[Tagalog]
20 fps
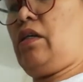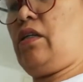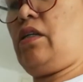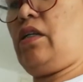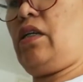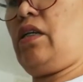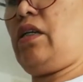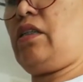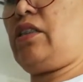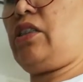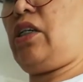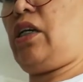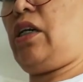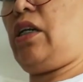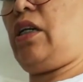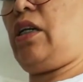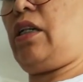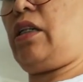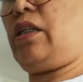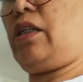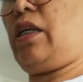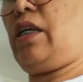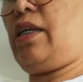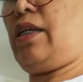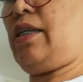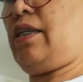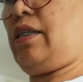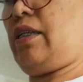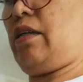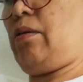hindi na siya
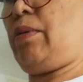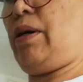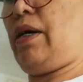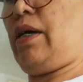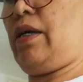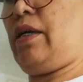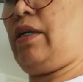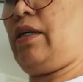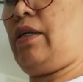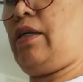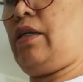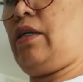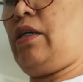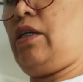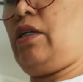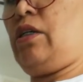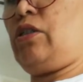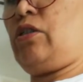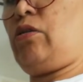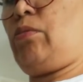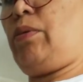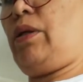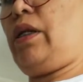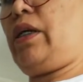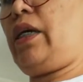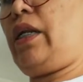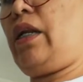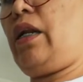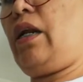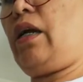healthy, di ba? So bili
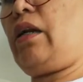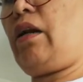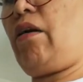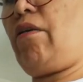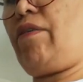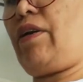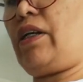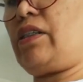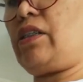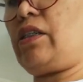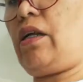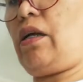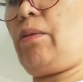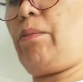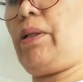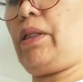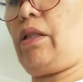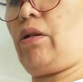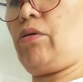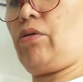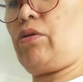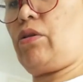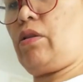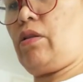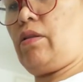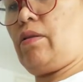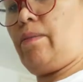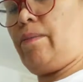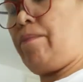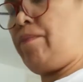ka na lang ng fresh na beetroot.
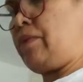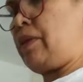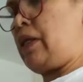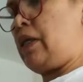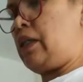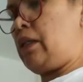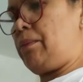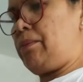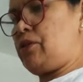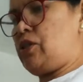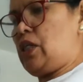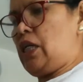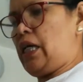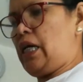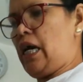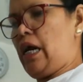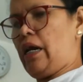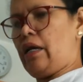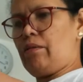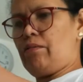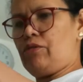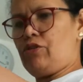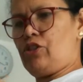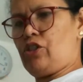Tapos lagain mo